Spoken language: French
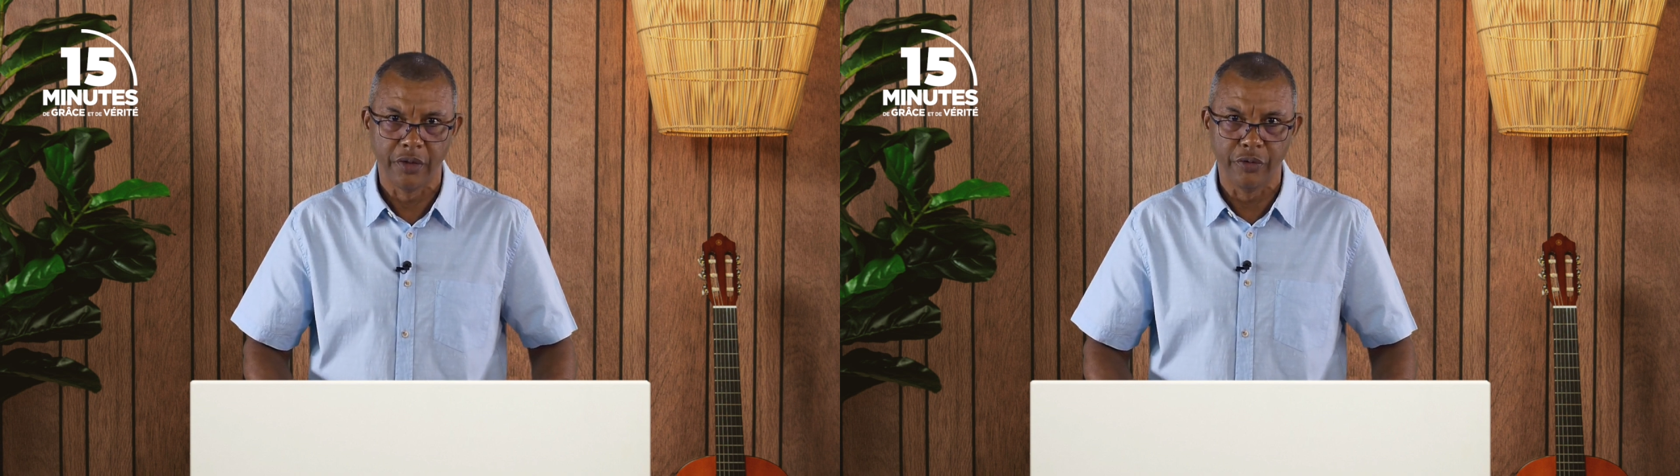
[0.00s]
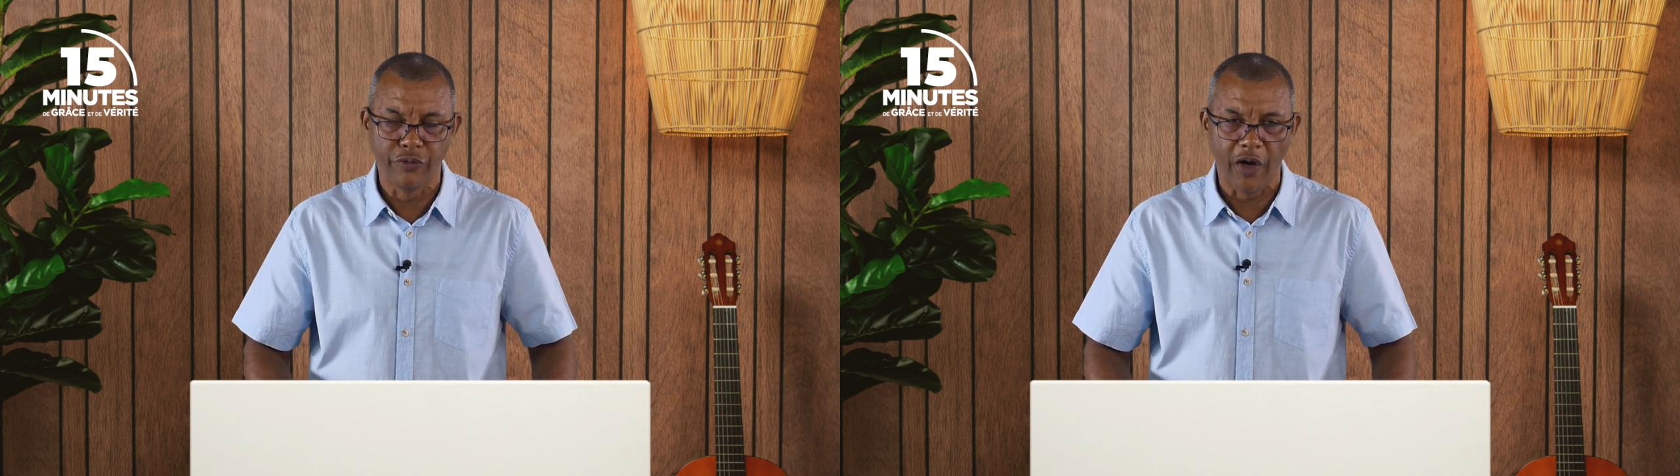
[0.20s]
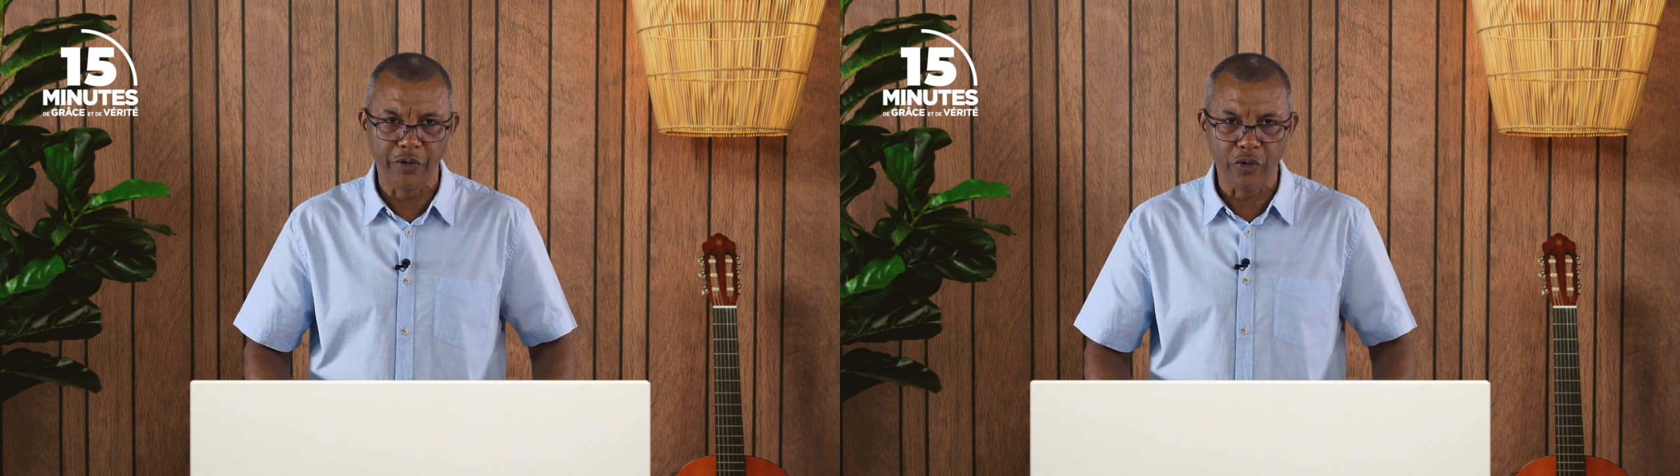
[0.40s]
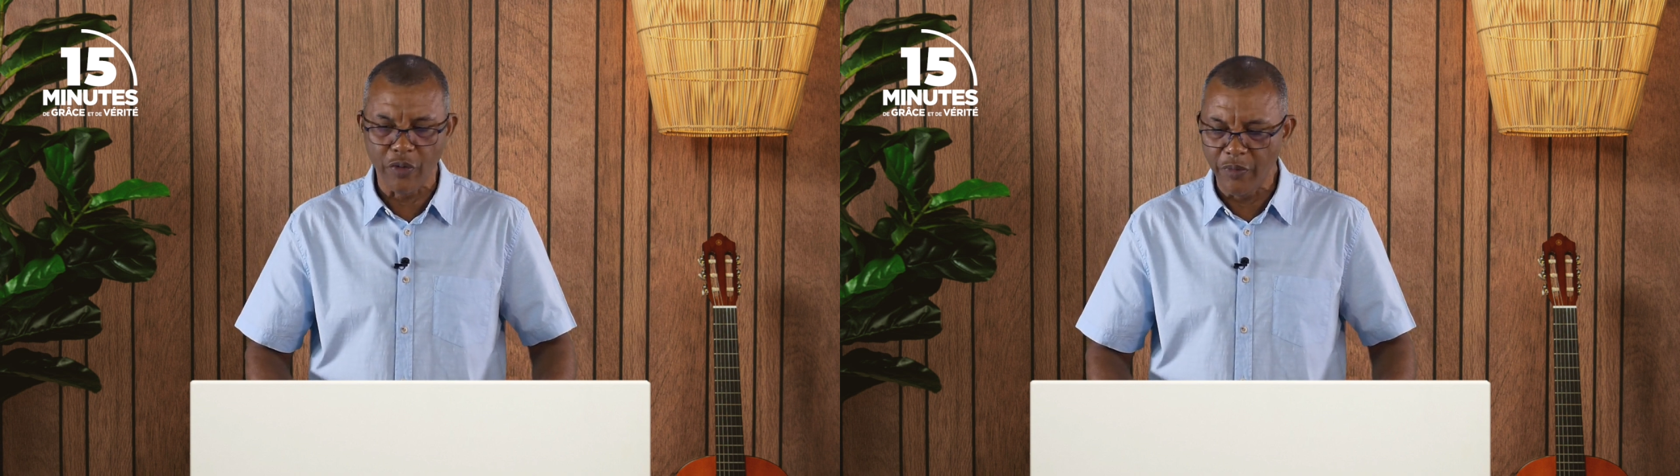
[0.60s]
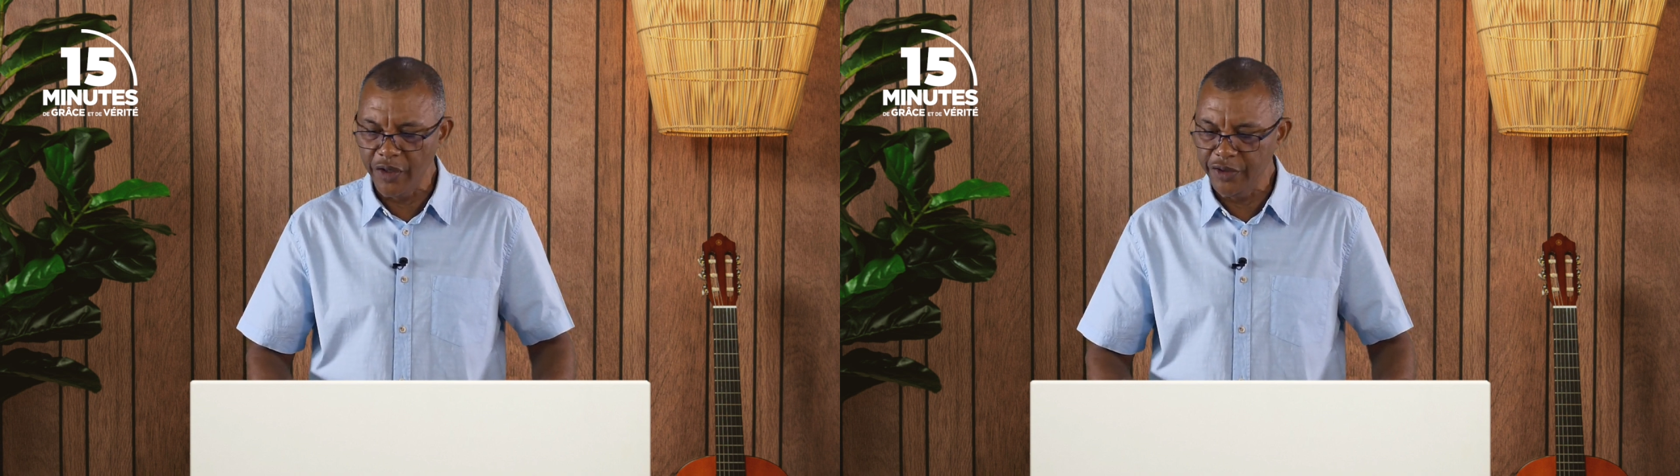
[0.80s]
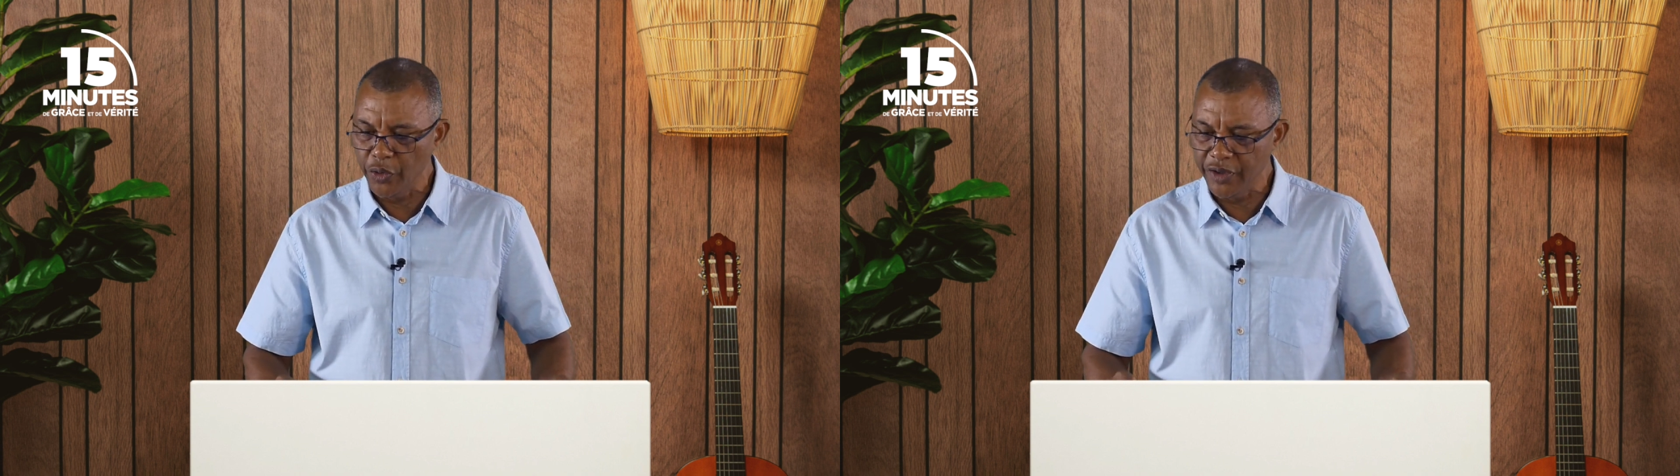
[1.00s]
Nous voyons comment ils